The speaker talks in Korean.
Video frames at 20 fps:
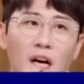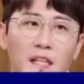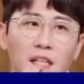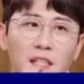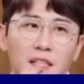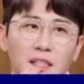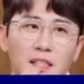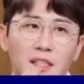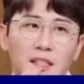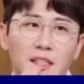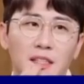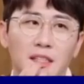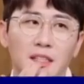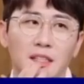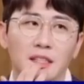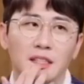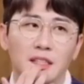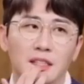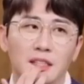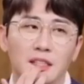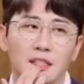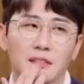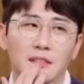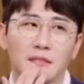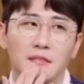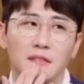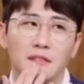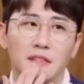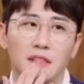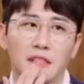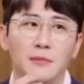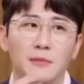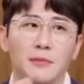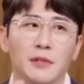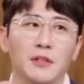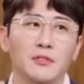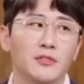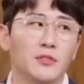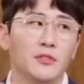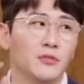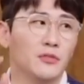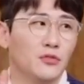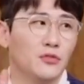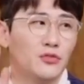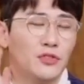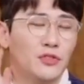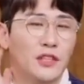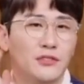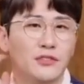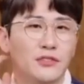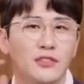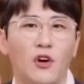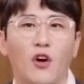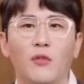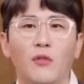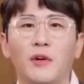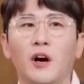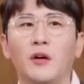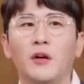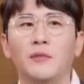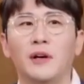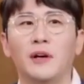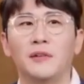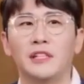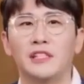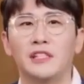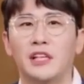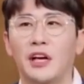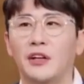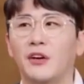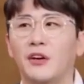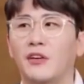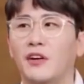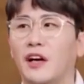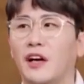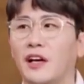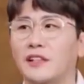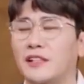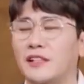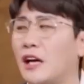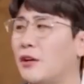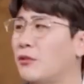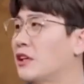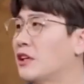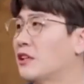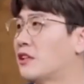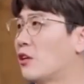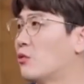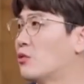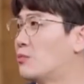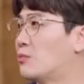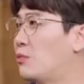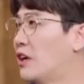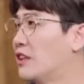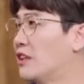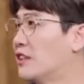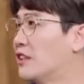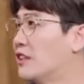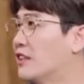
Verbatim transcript: 한 700억 정도를 투자할 수 있는 어마어마한 재력가의 사위가 되고 싶어요.